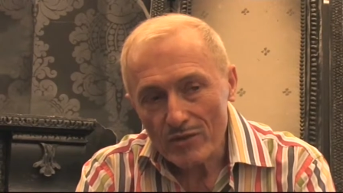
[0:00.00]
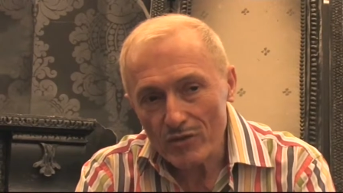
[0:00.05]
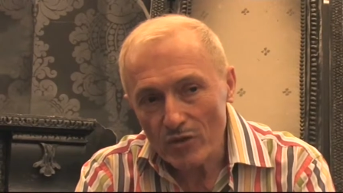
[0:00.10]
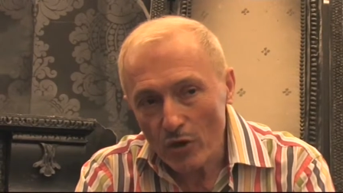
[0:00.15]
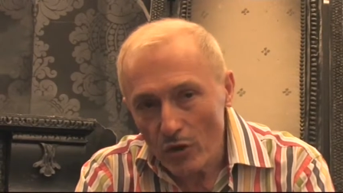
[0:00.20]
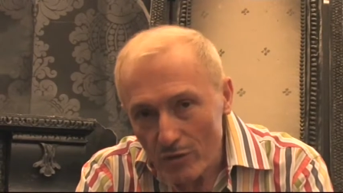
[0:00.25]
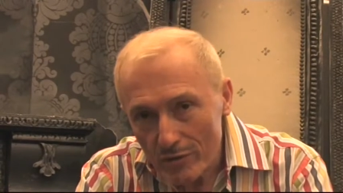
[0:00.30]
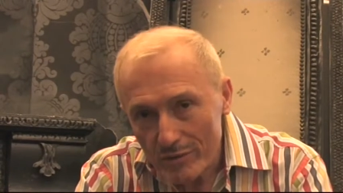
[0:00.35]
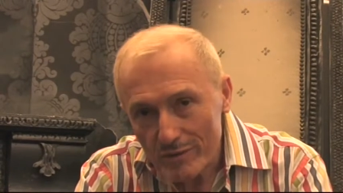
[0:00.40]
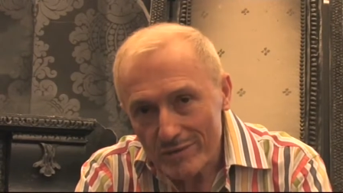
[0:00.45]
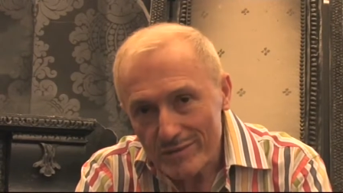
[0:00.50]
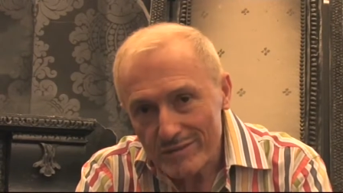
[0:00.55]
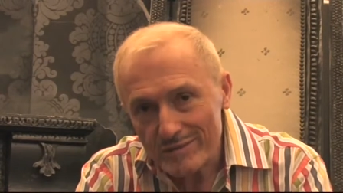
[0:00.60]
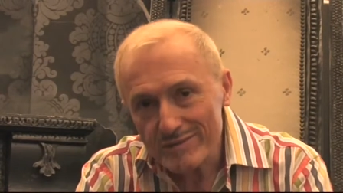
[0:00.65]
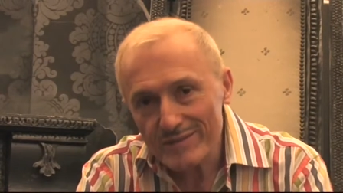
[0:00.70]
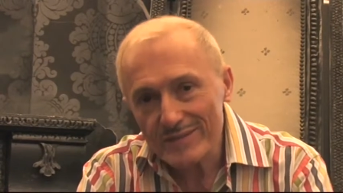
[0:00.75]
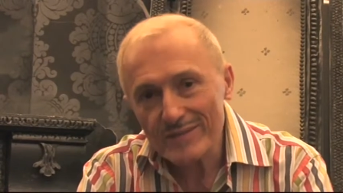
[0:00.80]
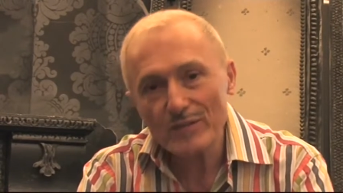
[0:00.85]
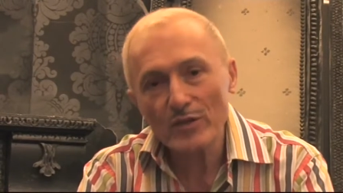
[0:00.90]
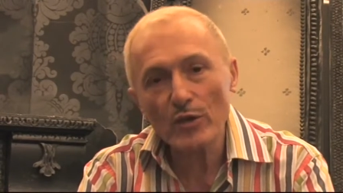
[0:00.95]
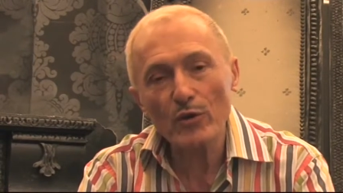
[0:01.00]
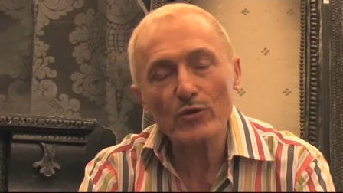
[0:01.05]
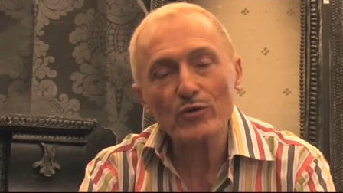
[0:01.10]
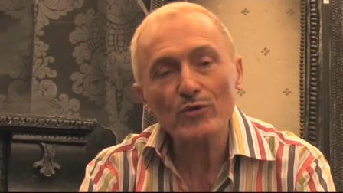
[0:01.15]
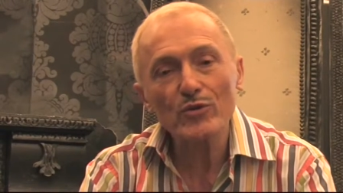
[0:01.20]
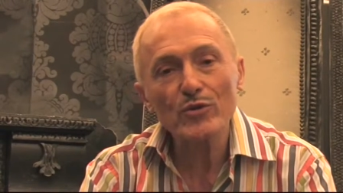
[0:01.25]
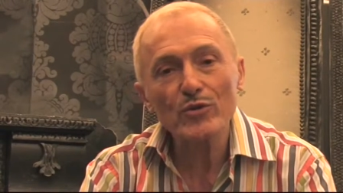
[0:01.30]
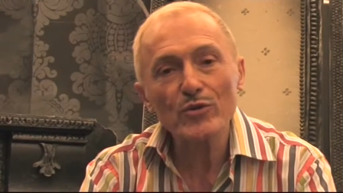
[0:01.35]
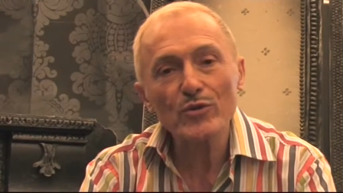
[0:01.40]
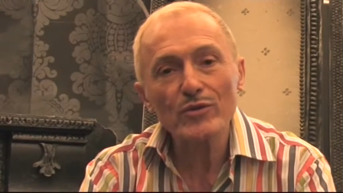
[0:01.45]
dans, dans,
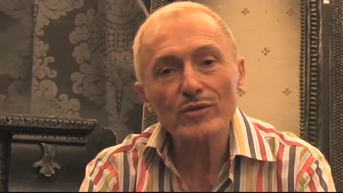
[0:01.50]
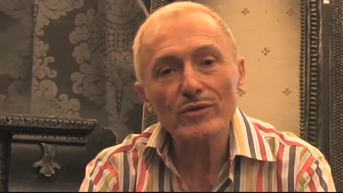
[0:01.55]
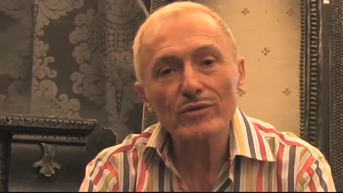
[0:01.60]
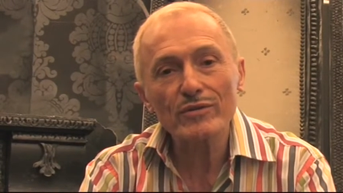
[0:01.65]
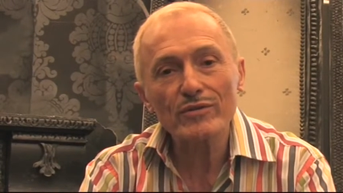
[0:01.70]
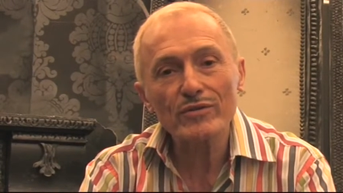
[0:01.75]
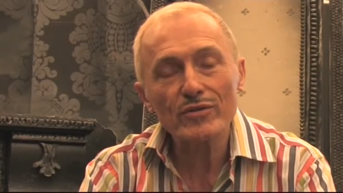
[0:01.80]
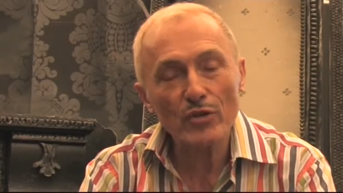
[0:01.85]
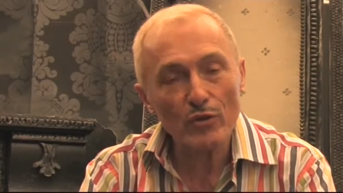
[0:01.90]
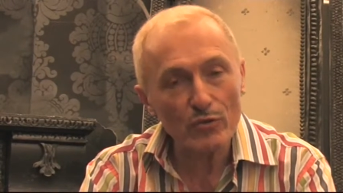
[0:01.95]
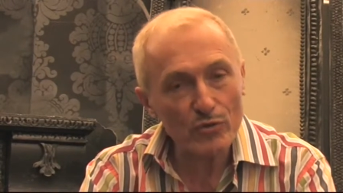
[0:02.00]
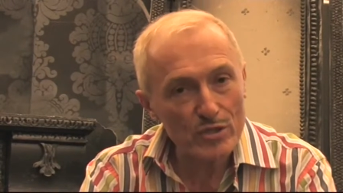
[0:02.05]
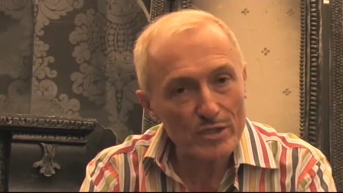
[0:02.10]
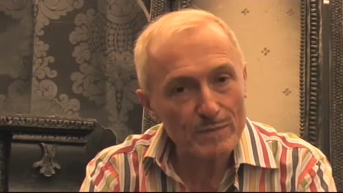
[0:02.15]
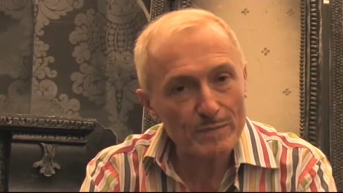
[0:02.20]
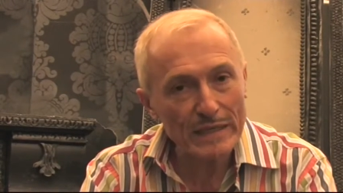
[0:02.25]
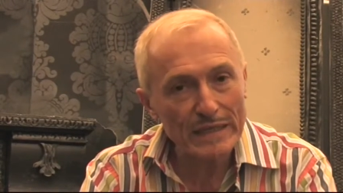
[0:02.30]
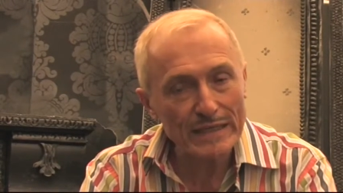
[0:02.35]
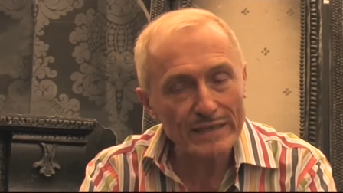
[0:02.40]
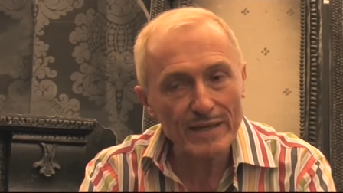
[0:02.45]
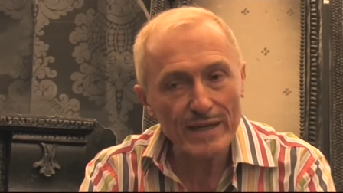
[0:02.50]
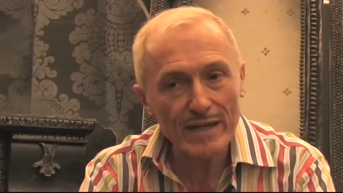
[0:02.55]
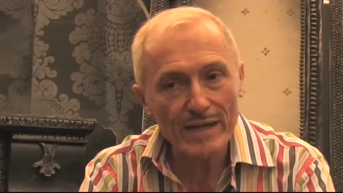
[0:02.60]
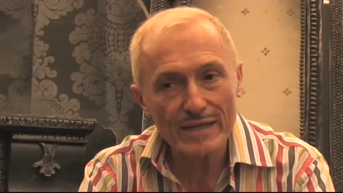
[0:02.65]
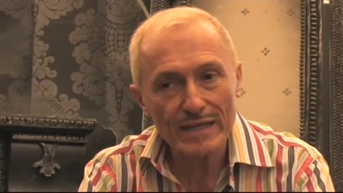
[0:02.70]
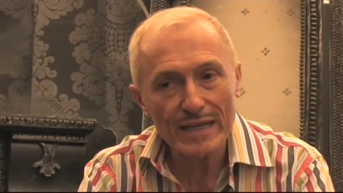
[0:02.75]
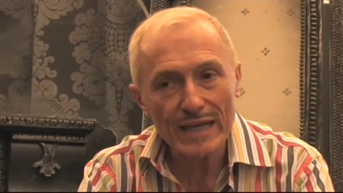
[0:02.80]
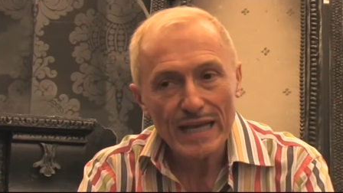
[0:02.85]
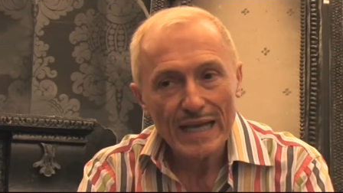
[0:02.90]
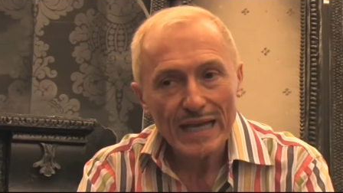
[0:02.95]
le, dans le
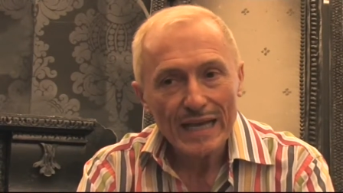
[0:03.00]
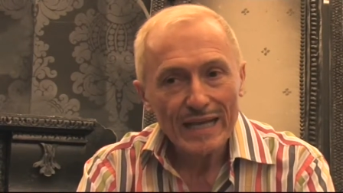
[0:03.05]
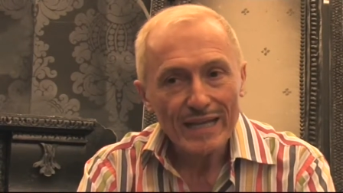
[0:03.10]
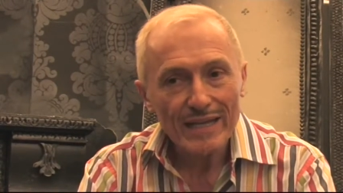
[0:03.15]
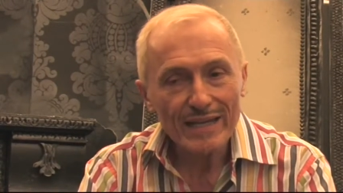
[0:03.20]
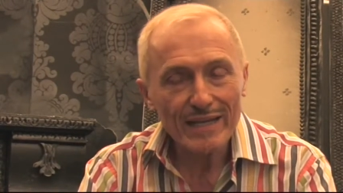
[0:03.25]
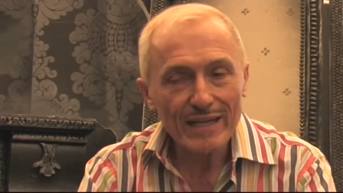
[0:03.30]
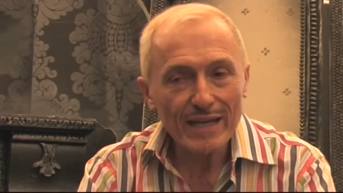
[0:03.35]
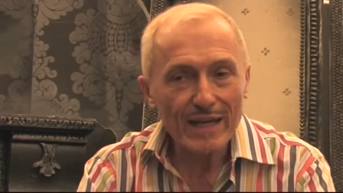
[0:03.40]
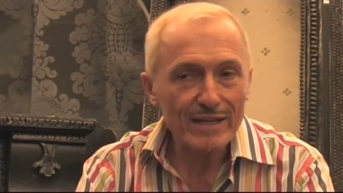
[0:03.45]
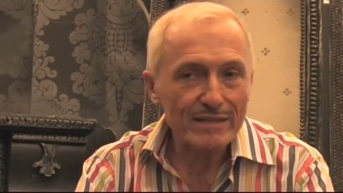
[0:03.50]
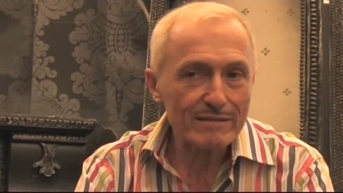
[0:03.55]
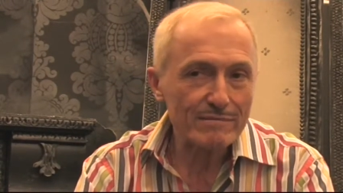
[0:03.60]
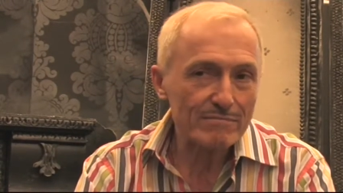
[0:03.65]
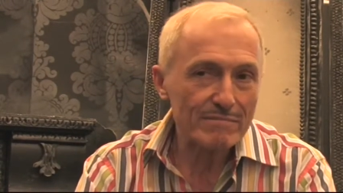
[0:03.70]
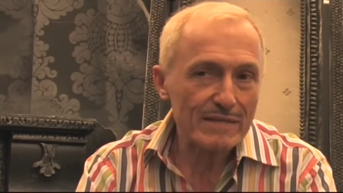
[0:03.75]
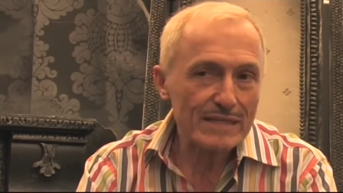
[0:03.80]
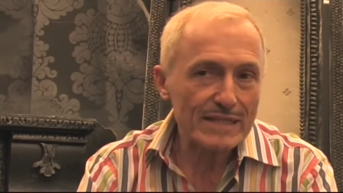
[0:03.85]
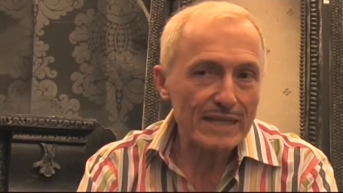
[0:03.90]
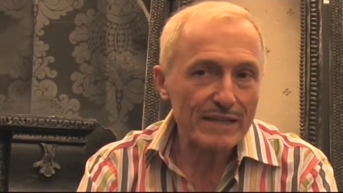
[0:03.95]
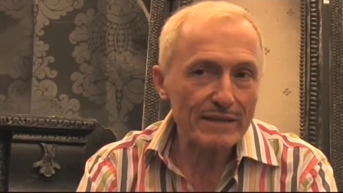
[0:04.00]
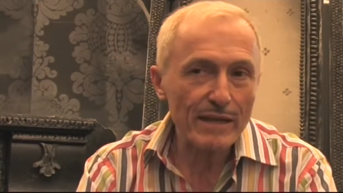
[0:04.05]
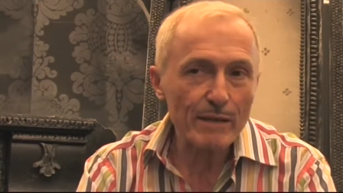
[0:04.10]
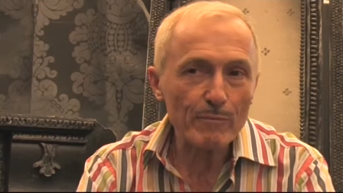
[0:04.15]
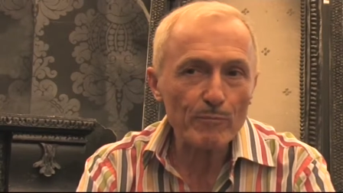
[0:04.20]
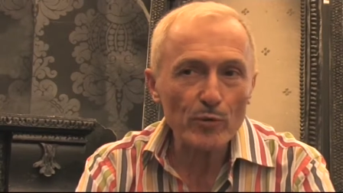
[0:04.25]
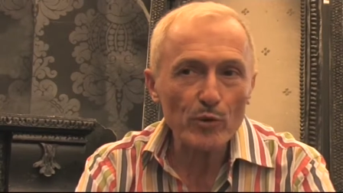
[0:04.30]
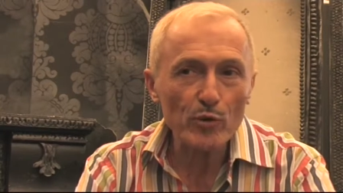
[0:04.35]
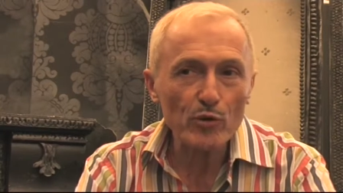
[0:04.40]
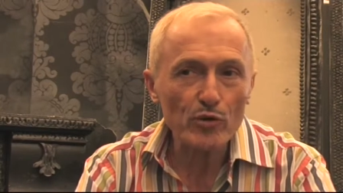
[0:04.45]
spectacle et c'est
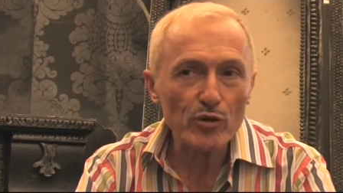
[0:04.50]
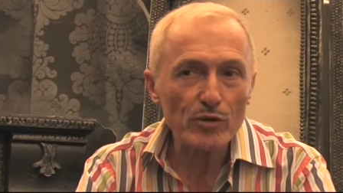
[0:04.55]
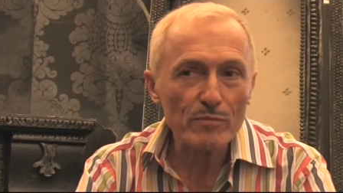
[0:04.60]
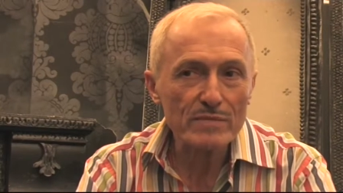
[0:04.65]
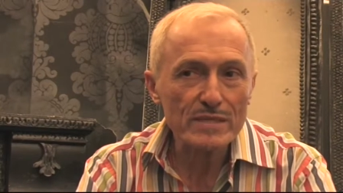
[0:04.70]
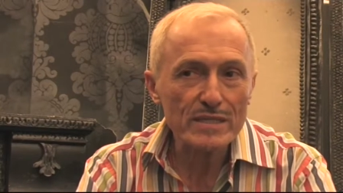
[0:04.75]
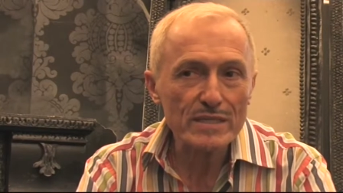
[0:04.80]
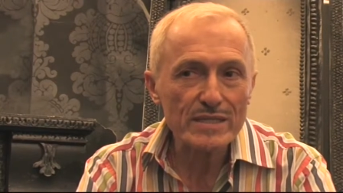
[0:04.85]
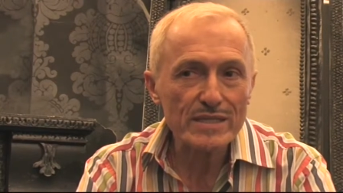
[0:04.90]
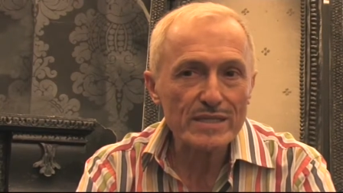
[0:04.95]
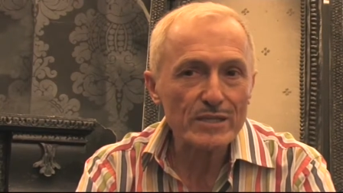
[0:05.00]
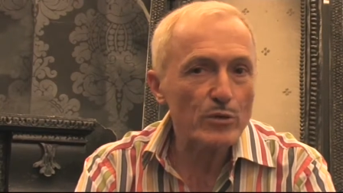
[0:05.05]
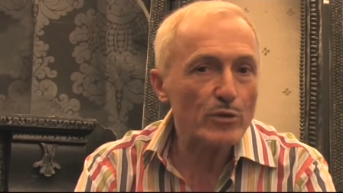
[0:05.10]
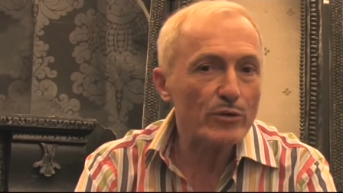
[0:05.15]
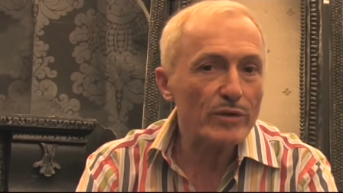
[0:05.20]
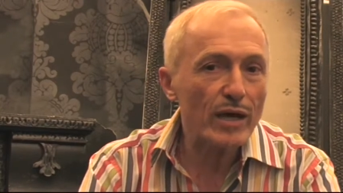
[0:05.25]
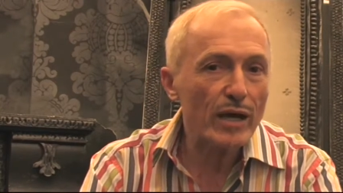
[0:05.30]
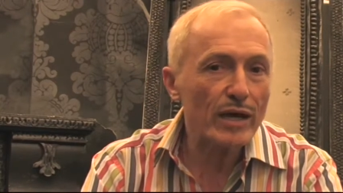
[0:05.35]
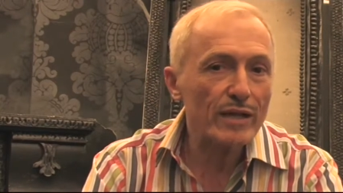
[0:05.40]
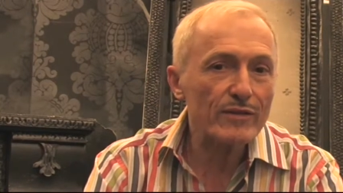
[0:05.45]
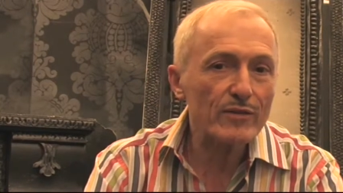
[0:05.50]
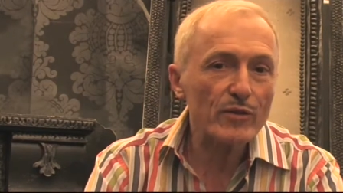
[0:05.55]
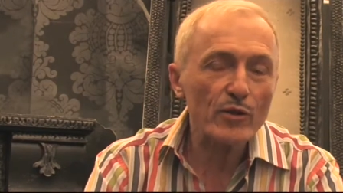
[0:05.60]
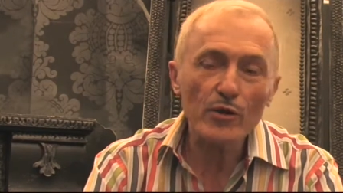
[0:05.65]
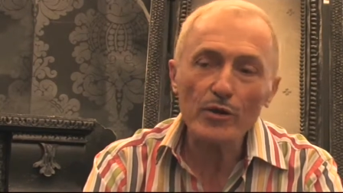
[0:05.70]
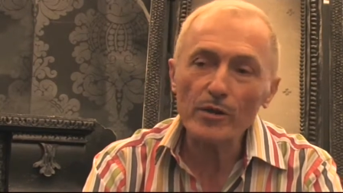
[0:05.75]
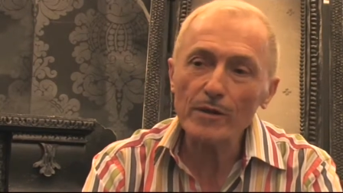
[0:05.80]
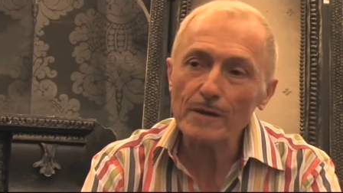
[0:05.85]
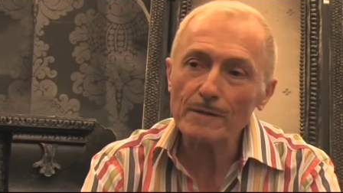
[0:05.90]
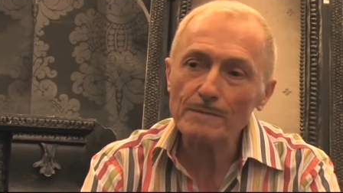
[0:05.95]
un peu comme si le
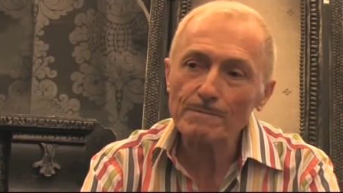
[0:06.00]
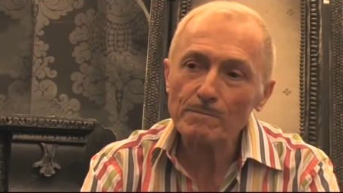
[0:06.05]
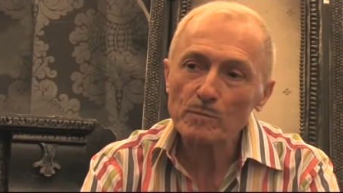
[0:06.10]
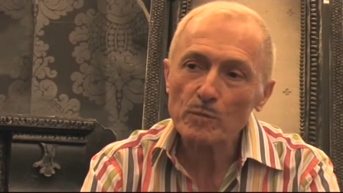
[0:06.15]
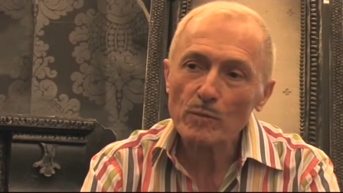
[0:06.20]
narrateur...